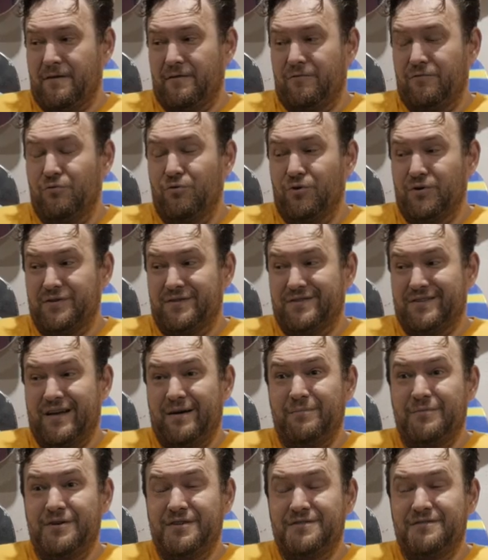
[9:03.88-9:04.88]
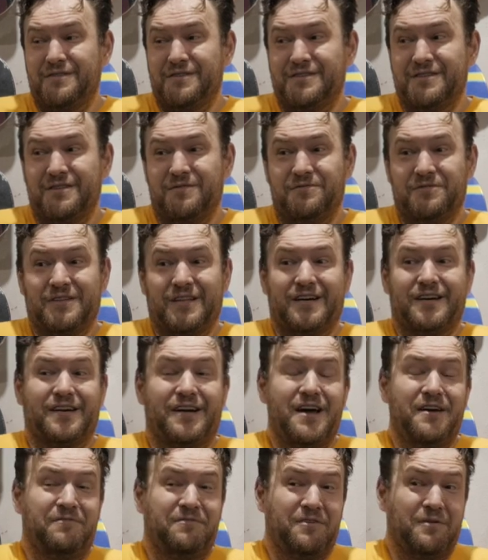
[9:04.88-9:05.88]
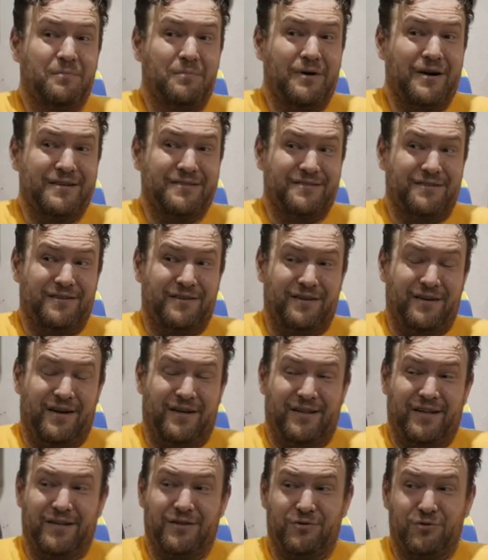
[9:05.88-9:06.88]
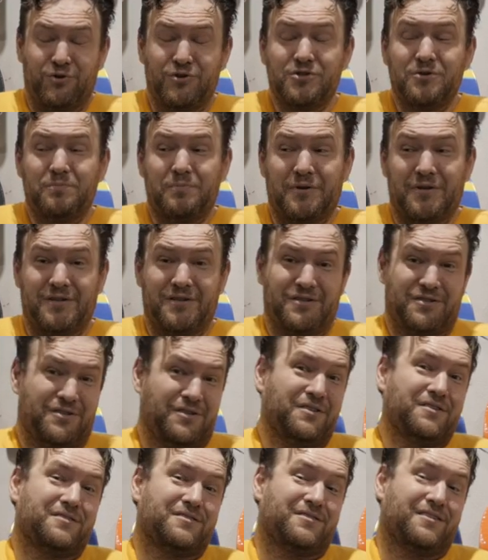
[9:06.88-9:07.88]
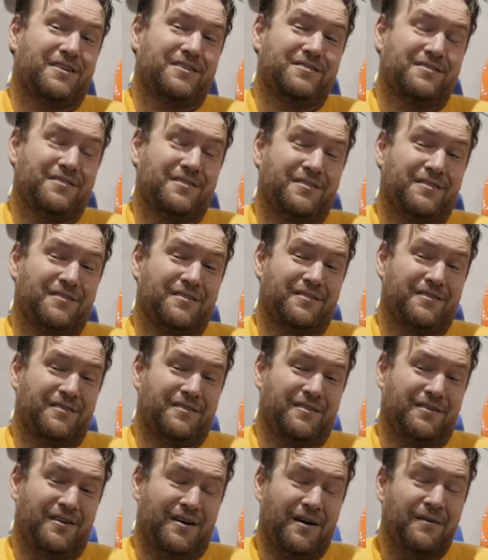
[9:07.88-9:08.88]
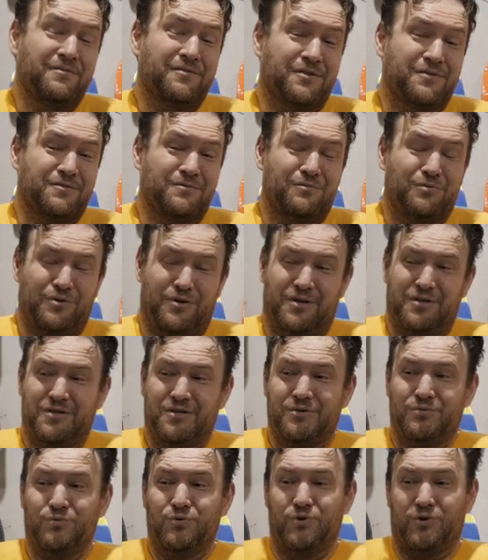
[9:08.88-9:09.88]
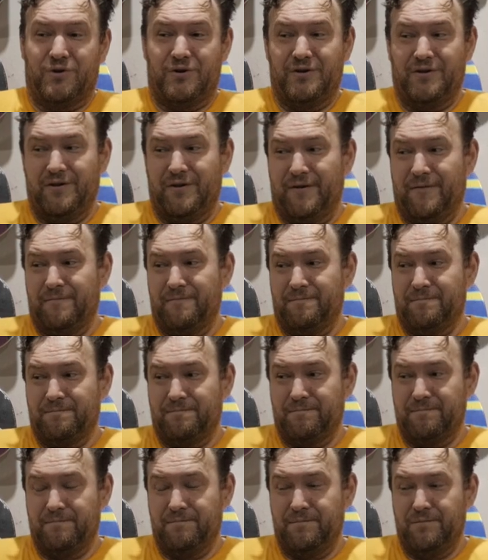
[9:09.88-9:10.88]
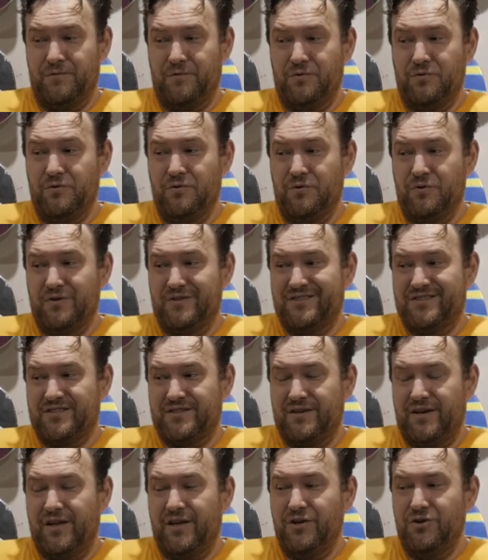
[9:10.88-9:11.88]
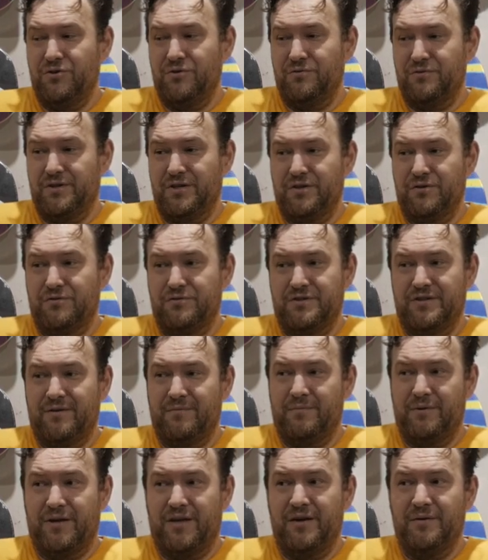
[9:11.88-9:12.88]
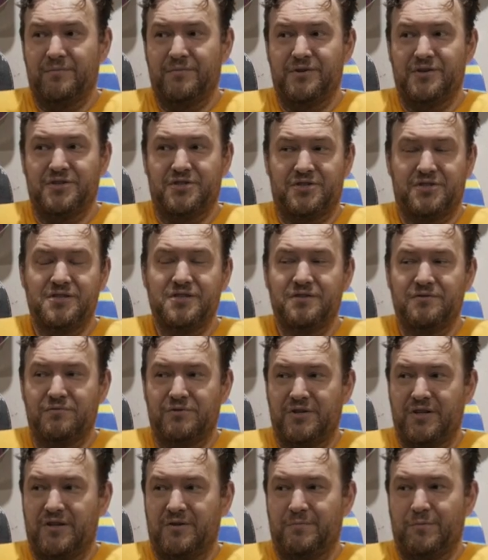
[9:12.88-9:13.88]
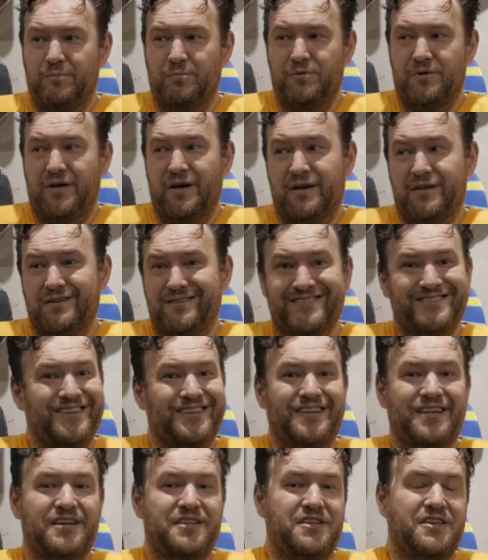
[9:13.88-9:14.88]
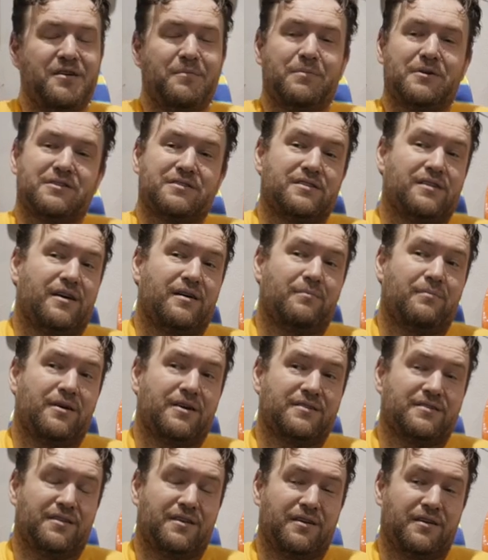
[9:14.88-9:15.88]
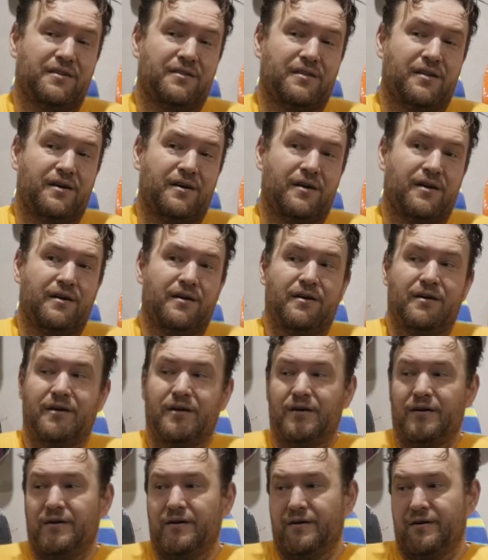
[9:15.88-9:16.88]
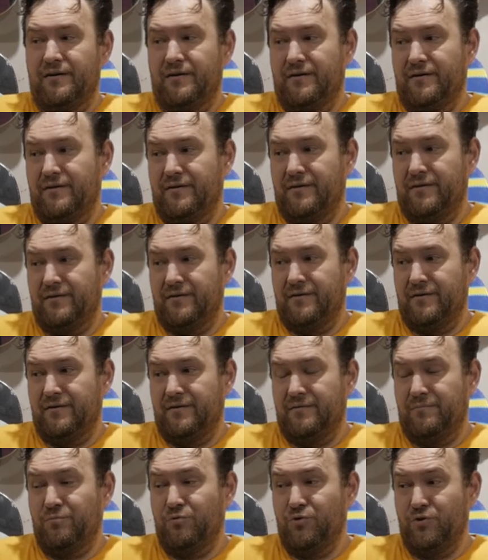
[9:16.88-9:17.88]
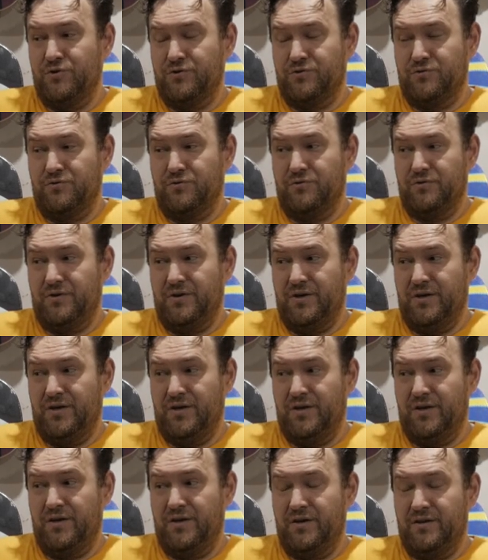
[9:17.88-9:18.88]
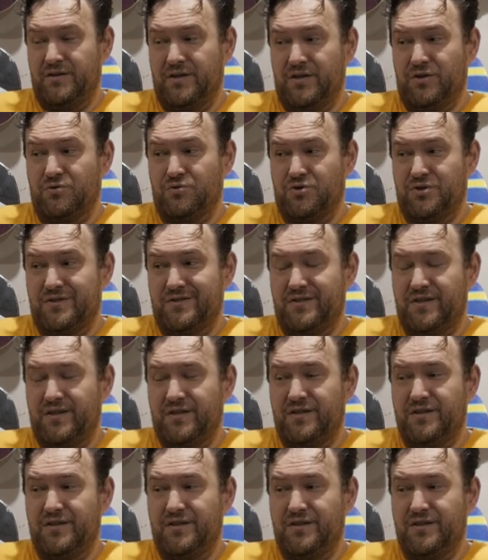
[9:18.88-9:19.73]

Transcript: Вот. Самая известная фотография Баски, она тоже принадлежит, кстати, э, авторству Энди Уорхола. Но, к сожалению, вот эта вот вся богемная жизнь, вот эта популярность, она не пошла Баски на э, пользу. И где-то уже середина